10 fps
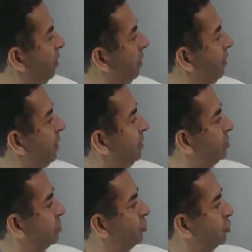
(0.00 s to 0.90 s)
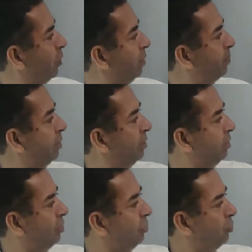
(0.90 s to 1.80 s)
This trip
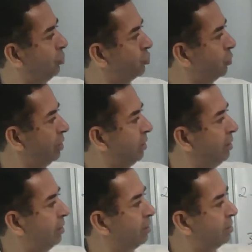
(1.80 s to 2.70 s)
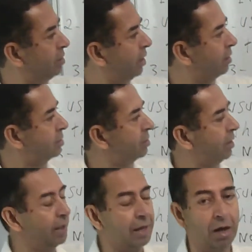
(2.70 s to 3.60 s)
usually takes
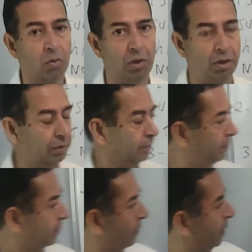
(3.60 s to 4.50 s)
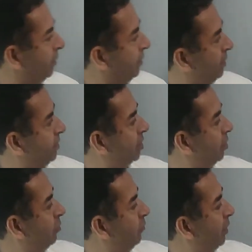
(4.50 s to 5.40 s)
an hour.
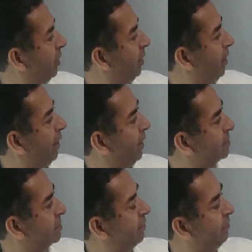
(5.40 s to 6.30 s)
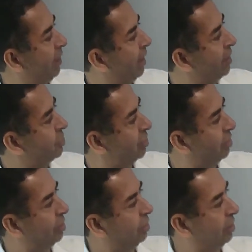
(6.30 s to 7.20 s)
Então, essa
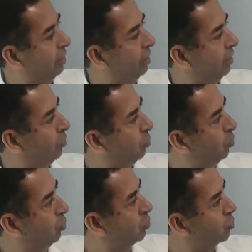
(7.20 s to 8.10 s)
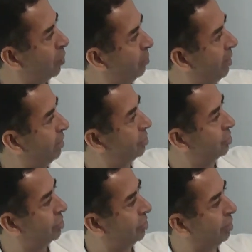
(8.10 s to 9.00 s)
viagem
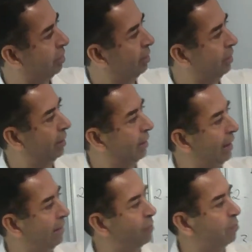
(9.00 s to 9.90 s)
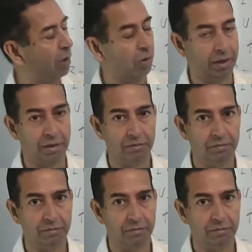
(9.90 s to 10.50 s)
usualmente leva uma hora,